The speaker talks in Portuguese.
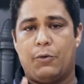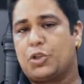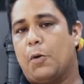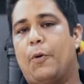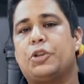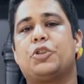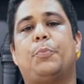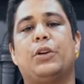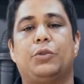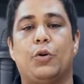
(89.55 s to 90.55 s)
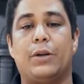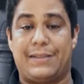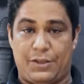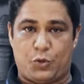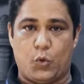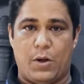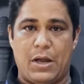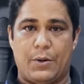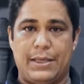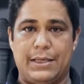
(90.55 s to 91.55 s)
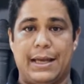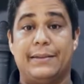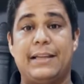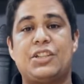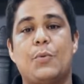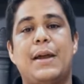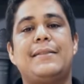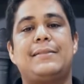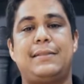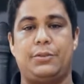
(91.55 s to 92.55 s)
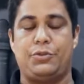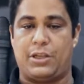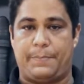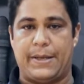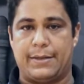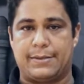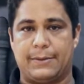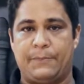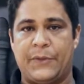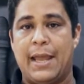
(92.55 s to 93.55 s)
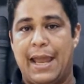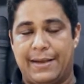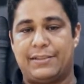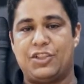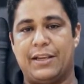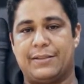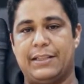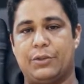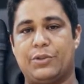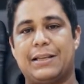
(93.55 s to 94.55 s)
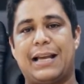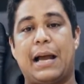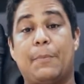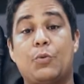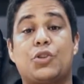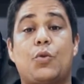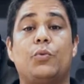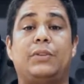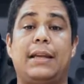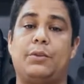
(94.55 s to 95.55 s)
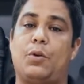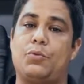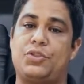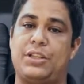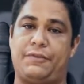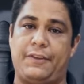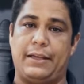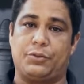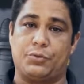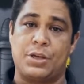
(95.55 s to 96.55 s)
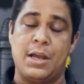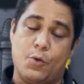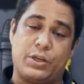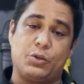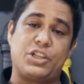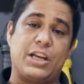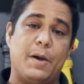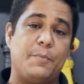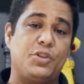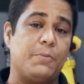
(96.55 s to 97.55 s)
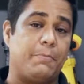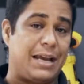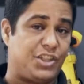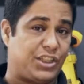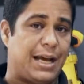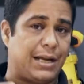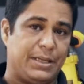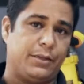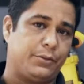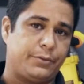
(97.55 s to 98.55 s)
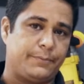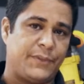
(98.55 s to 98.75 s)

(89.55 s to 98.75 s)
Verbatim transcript: Os compostos polidores, em sua maioria, deixam resíduos na peça. Esses resíduos ele acabam escondendo alguns defeitos, o que nós chamamos de mascaramento.